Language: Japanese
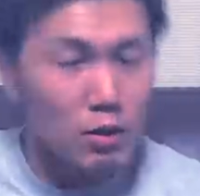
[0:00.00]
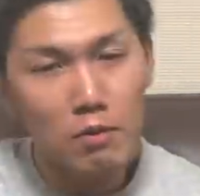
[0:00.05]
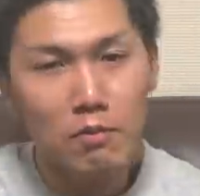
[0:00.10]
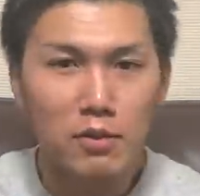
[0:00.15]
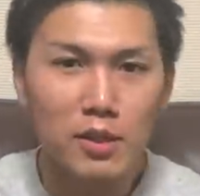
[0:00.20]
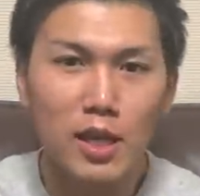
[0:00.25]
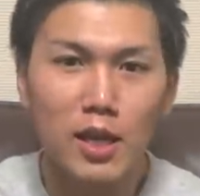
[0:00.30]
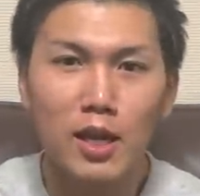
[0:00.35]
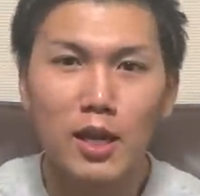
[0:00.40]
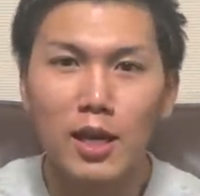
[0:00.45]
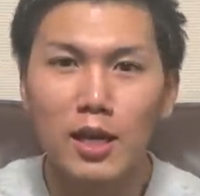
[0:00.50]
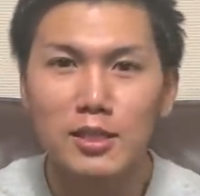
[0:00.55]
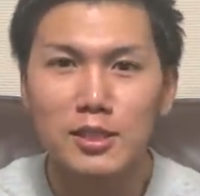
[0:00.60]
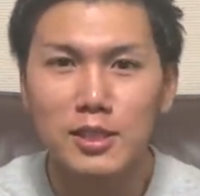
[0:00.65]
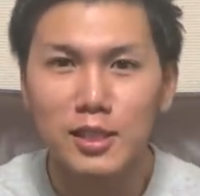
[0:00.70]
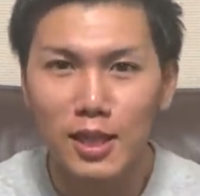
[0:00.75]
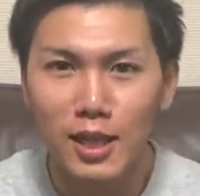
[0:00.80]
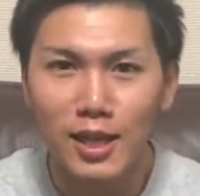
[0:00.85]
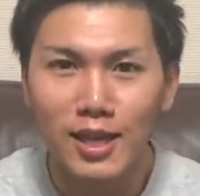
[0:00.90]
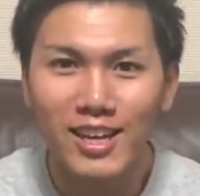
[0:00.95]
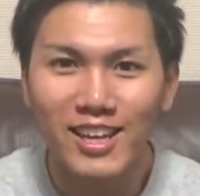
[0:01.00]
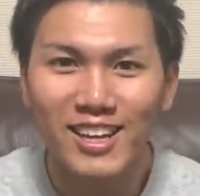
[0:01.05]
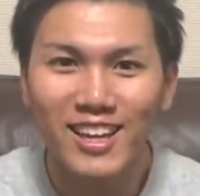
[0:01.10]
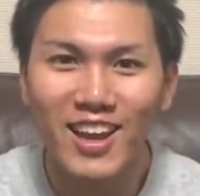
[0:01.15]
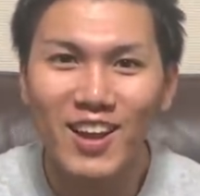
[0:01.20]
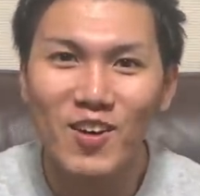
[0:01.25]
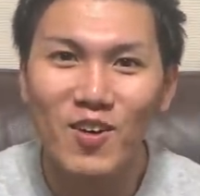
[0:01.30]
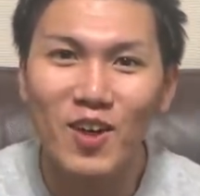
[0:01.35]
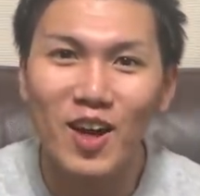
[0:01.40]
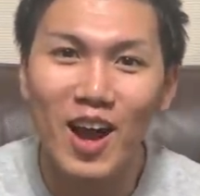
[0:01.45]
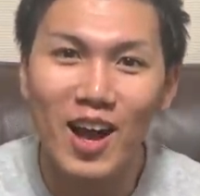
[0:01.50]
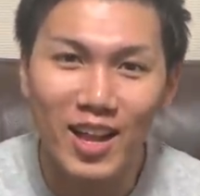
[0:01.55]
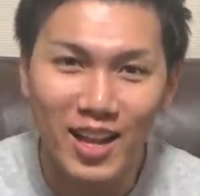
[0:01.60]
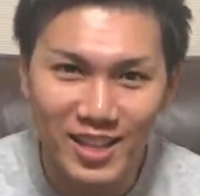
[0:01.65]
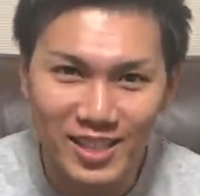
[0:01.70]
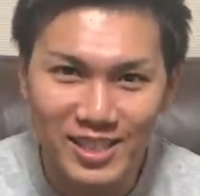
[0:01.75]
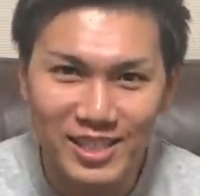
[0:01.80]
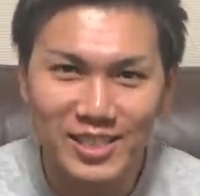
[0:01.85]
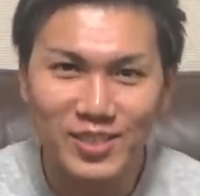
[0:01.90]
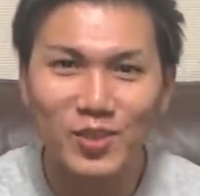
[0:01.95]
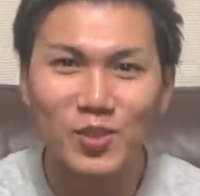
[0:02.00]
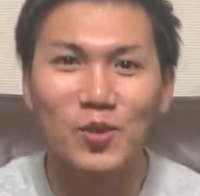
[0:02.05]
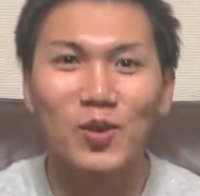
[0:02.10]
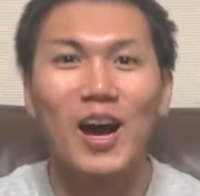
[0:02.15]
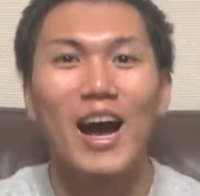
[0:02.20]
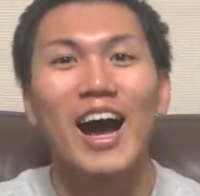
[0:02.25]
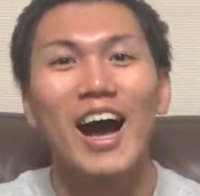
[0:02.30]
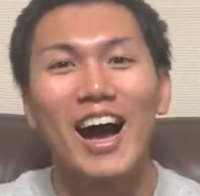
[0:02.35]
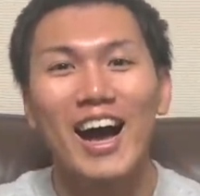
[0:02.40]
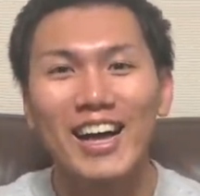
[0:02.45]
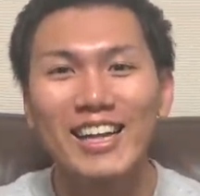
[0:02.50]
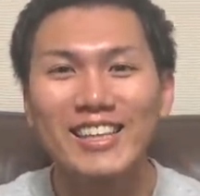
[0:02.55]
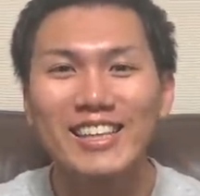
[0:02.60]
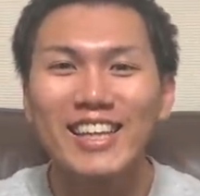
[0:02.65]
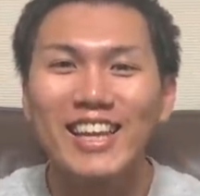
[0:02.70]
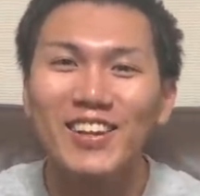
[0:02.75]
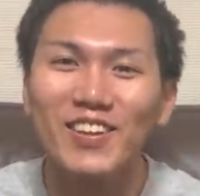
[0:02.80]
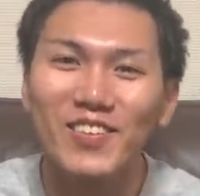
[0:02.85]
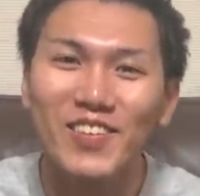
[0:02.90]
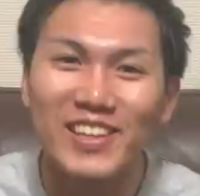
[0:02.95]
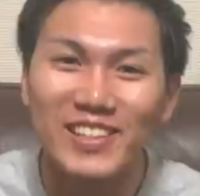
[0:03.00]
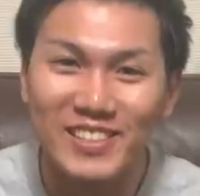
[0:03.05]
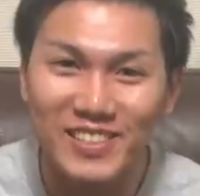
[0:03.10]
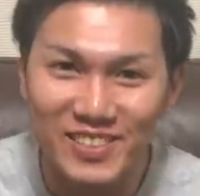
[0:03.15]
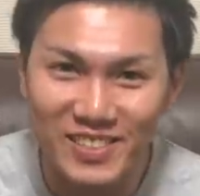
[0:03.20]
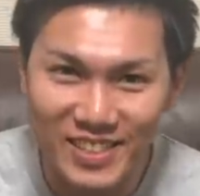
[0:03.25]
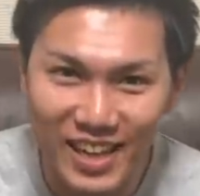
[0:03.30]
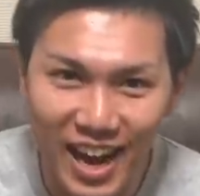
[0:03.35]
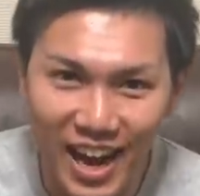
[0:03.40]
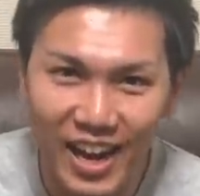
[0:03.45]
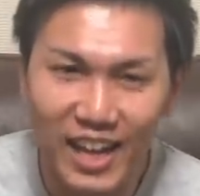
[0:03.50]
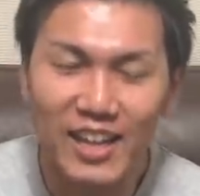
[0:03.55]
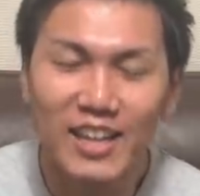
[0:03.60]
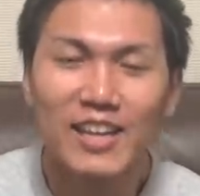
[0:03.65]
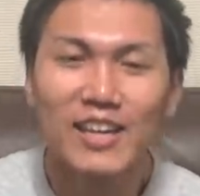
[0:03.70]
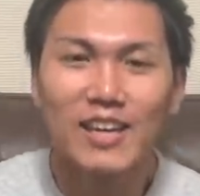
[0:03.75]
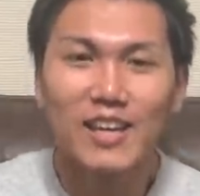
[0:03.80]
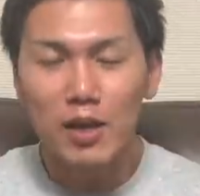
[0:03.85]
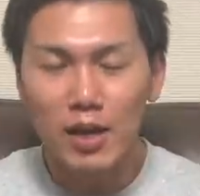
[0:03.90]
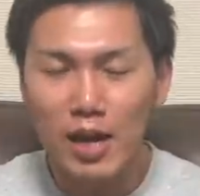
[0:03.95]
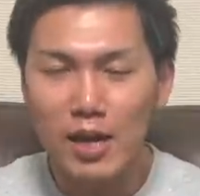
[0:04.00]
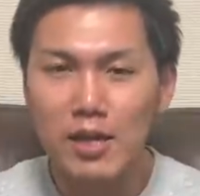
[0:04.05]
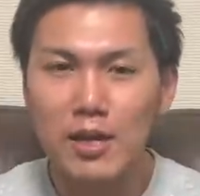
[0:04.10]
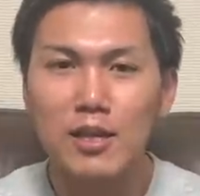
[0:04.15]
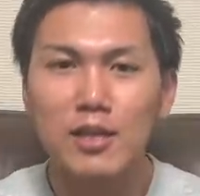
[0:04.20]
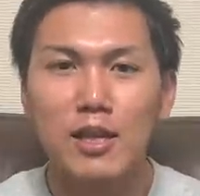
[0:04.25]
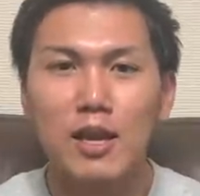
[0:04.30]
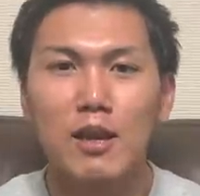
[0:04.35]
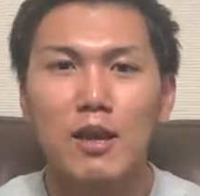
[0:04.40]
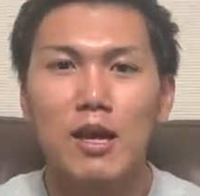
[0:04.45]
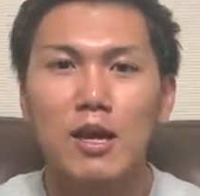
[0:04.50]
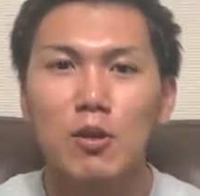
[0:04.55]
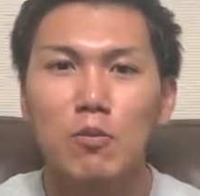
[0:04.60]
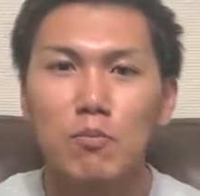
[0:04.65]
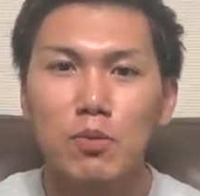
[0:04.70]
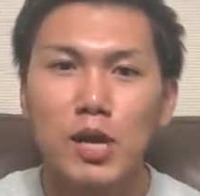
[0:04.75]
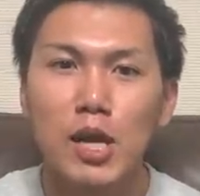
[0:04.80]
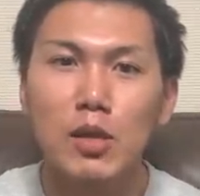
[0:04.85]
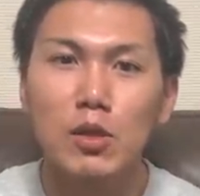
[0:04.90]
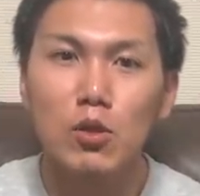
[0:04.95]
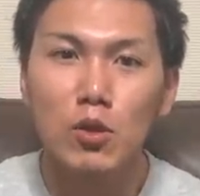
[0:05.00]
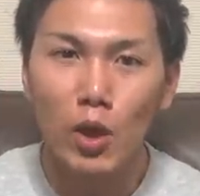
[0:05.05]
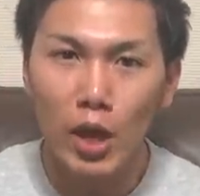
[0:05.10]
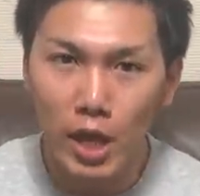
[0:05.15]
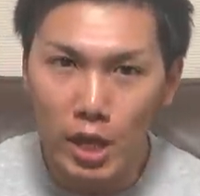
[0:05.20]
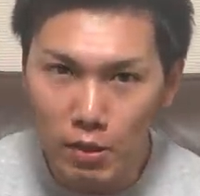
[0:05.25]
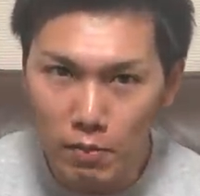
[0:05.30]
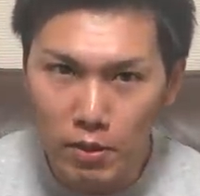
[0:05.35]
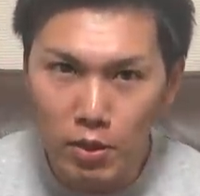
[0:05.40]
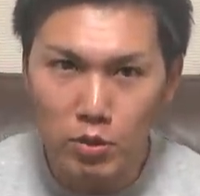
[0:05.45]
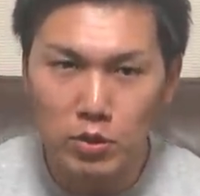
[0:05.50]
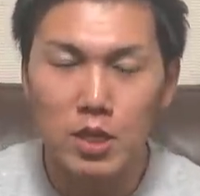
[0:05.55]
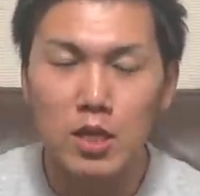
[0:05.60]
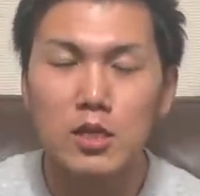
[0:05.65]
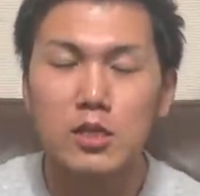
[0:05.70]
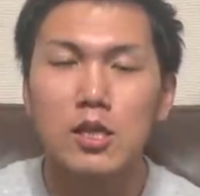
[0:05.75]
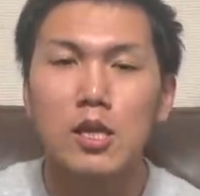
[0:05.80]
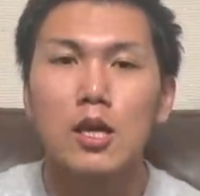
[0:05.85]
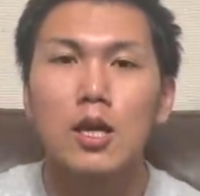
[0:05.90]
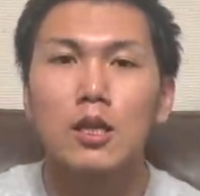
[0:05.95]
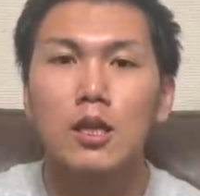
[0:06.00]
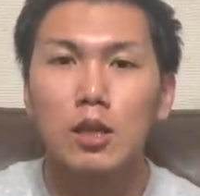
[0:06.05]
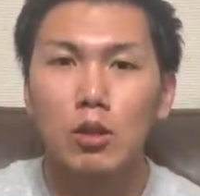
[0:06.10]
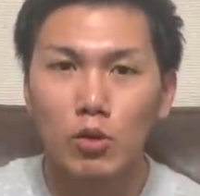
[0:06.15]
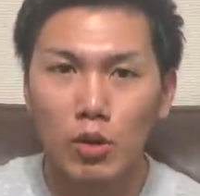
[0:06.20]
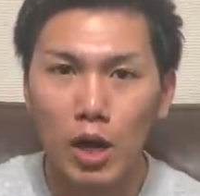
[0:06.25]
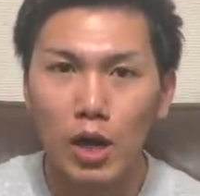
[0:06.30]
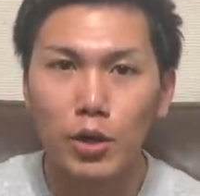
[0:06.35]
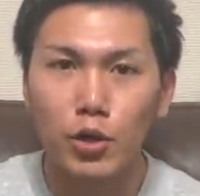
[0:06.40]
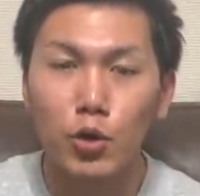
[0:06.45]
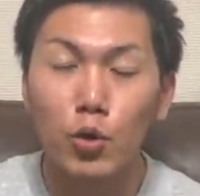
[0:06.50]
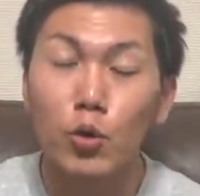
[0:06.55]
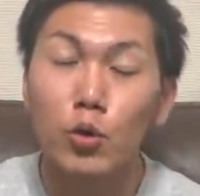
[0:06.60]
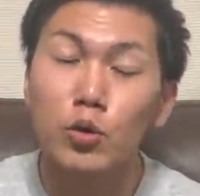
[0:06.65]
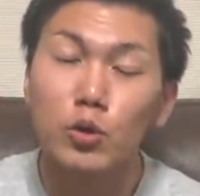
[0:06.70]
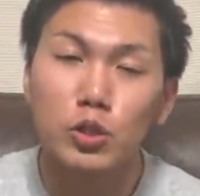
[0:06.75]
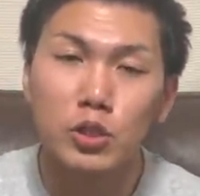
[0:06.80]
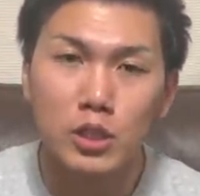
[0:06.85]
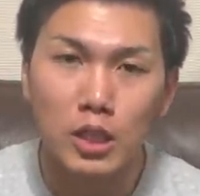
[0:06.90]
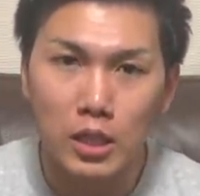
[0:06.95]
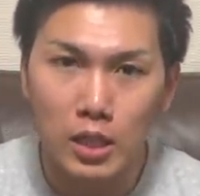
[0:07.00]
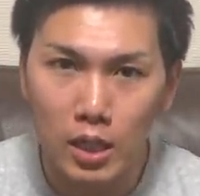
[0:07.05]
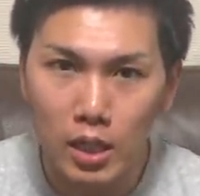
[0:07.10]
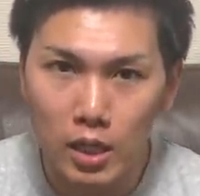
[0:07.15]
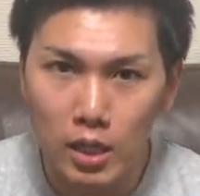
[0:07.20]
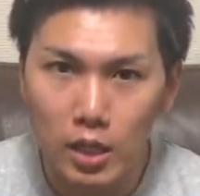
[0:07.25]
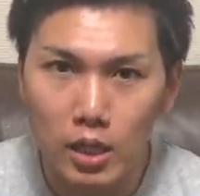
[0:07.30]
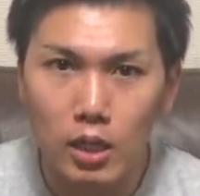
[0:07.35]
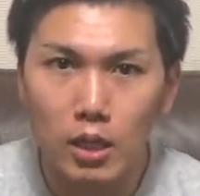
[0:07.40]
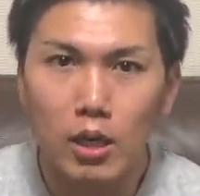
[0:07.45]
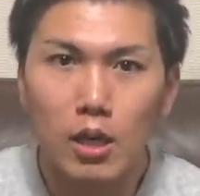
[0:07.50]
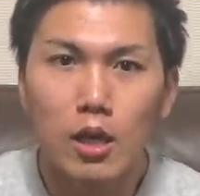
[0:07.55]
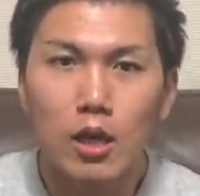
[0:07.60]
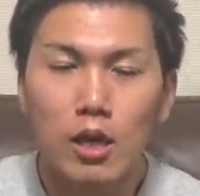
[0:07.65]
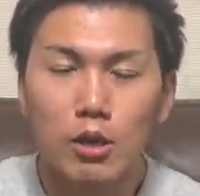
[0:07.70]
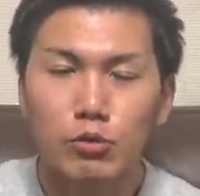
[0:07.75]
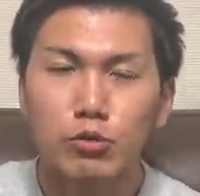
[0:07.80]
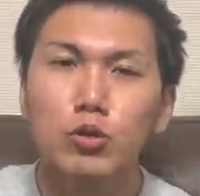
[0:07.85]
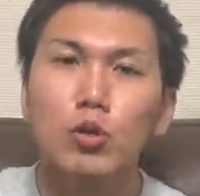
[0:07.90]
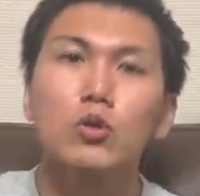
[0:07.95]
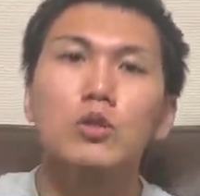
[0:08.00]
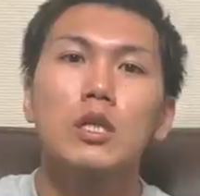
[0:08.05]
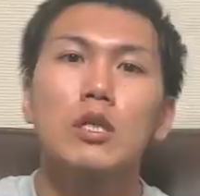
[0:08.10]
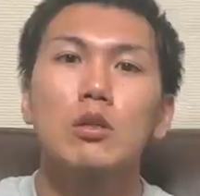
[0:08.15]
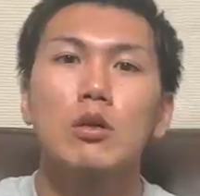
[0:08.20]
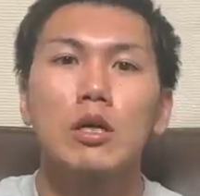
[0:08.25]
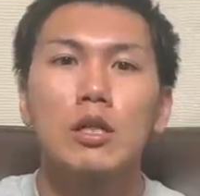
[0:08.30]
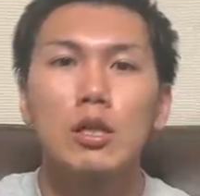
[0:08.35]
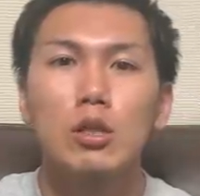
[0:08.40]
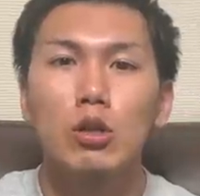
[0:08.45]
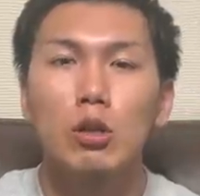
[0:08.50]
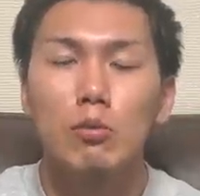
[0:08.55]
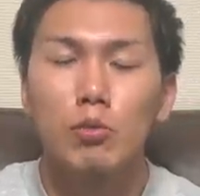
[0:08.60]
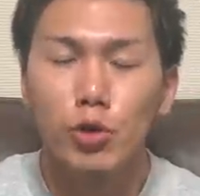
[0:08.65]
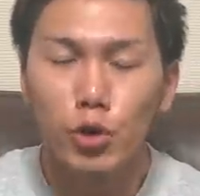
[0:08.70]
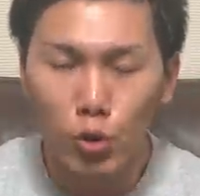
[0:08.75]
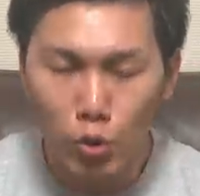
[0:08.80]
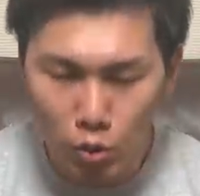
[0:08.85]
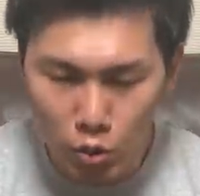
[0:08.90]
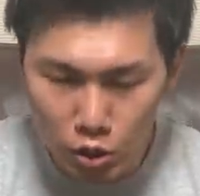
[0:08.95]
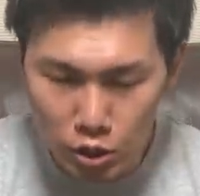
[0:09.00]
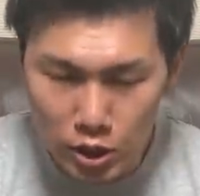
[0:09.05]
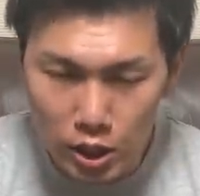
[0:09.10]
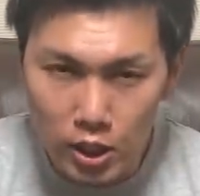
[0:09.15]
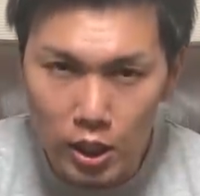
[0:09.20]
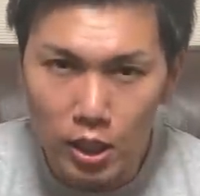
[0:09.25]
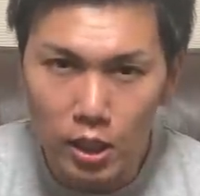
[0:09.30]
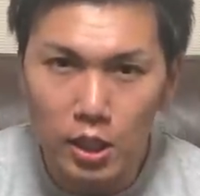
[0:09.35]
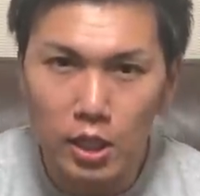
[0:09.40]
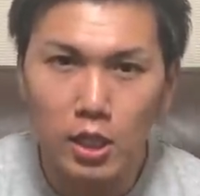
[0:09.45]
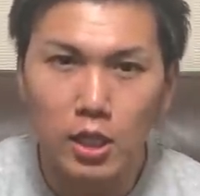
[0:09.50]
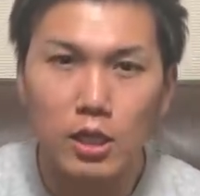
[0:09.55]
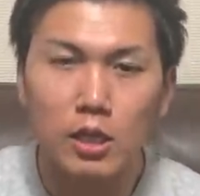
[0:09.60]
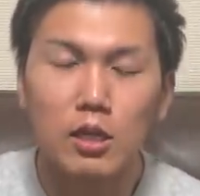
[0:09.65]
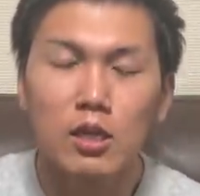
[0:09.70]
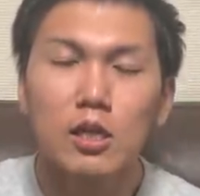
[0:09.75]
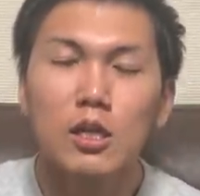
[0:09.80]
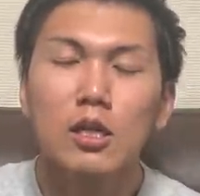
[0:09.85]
みたいな感じでね、結構悲しいことがあったのですが、かなりね、あの、ピアノの愛媛の先生方とか協力していただき、不動産の方とかも協力していただき、